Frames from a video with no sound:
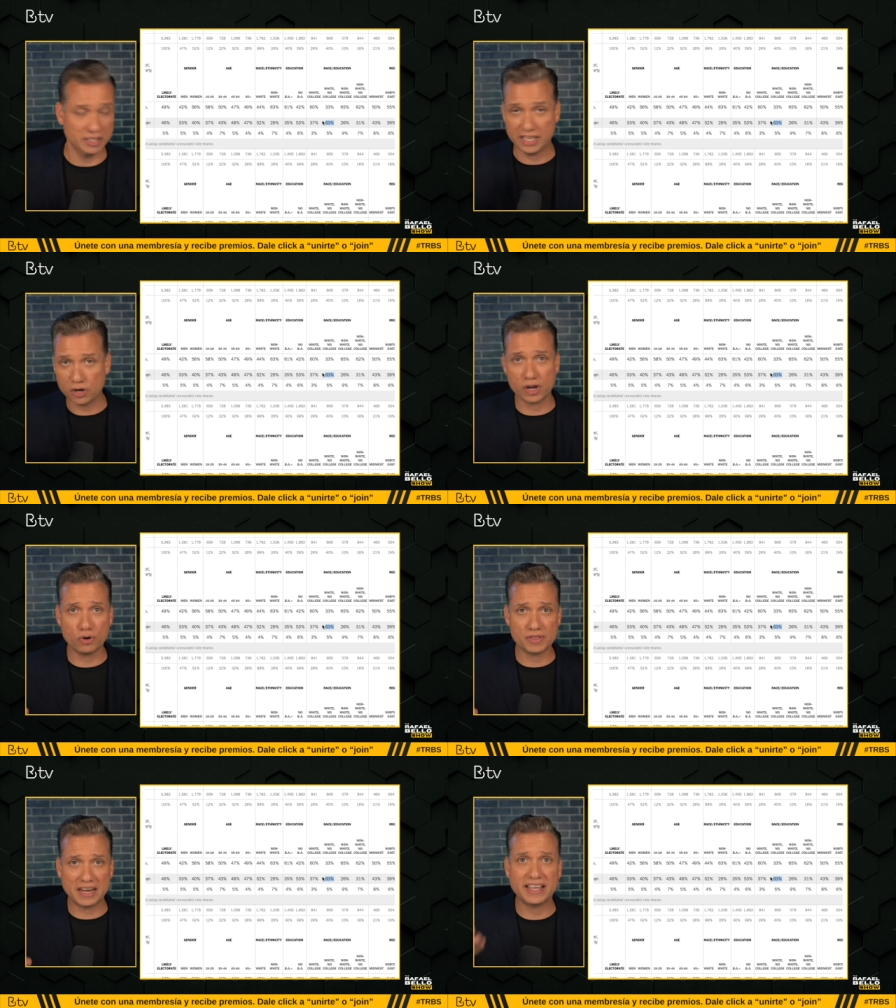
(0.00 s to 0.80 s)
Les quiero
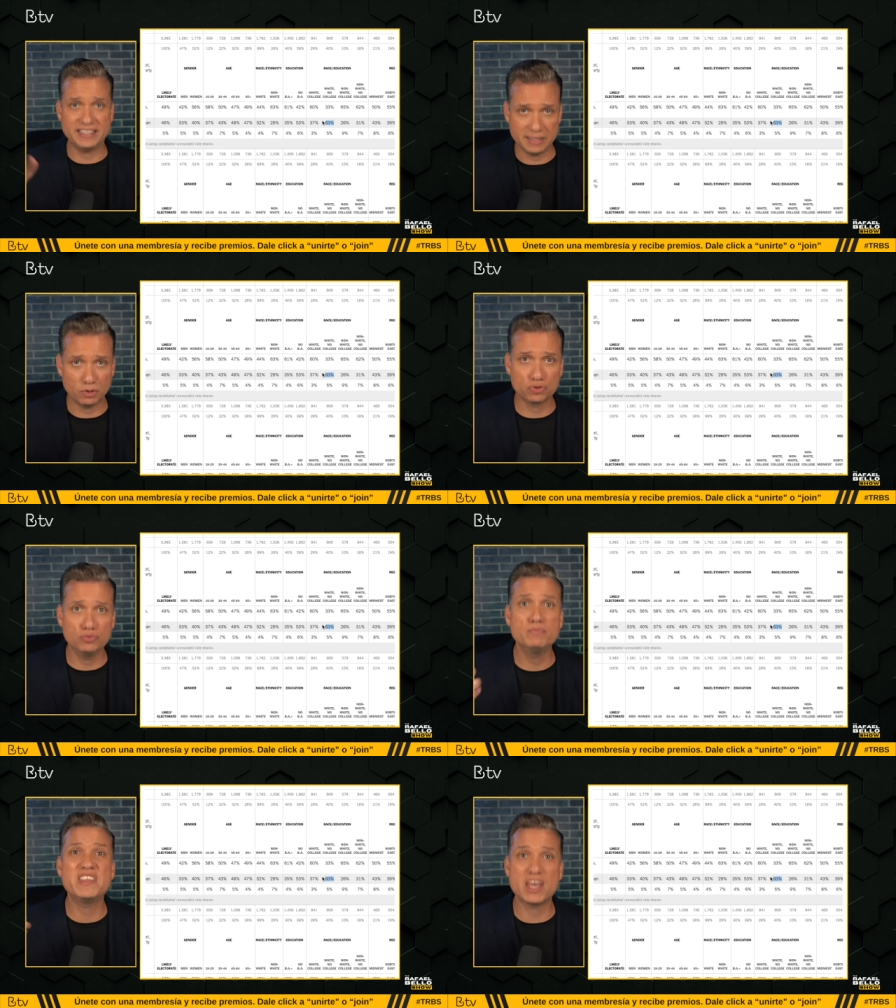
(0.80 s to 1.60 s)
recordar que hicimos
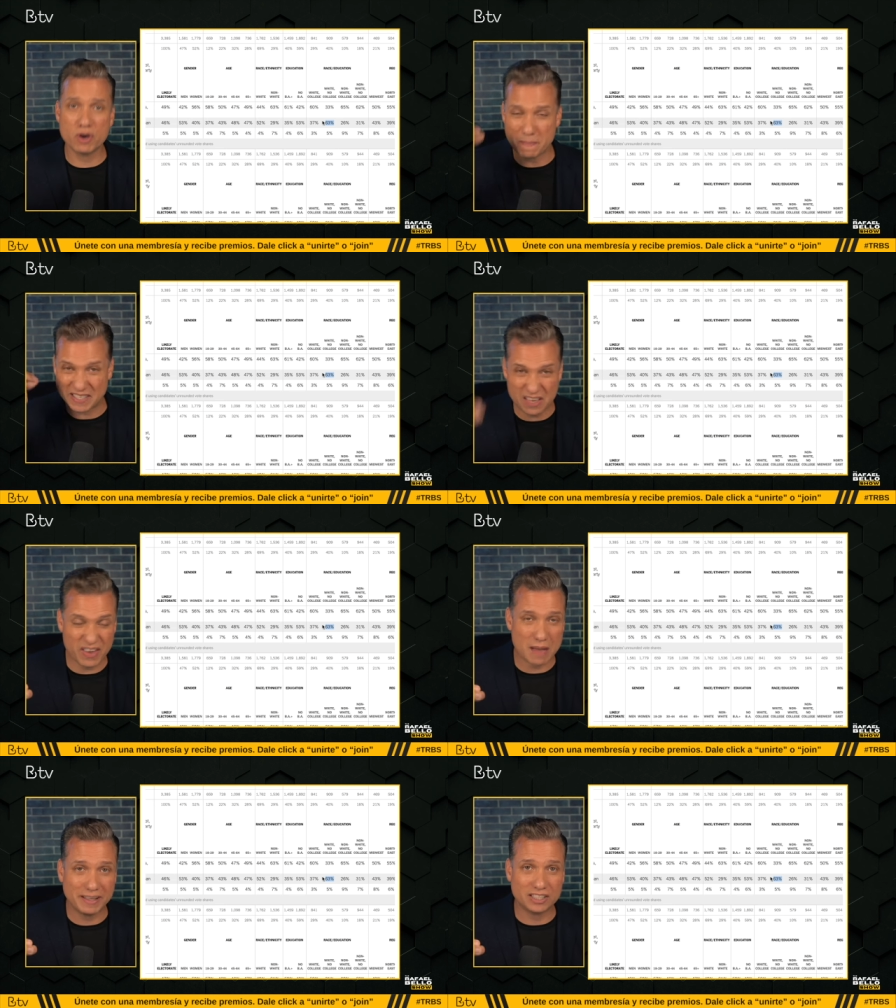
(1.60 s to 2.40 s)
un video
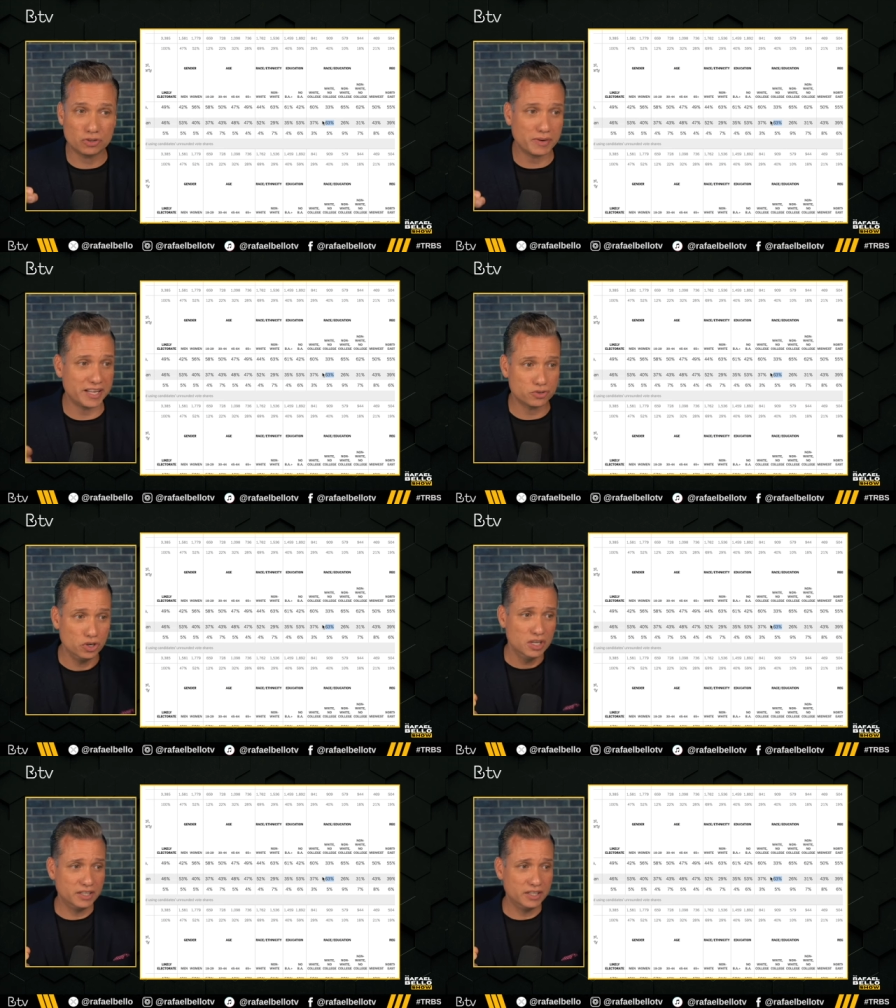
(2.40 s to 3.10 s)
específicamente sobre eso.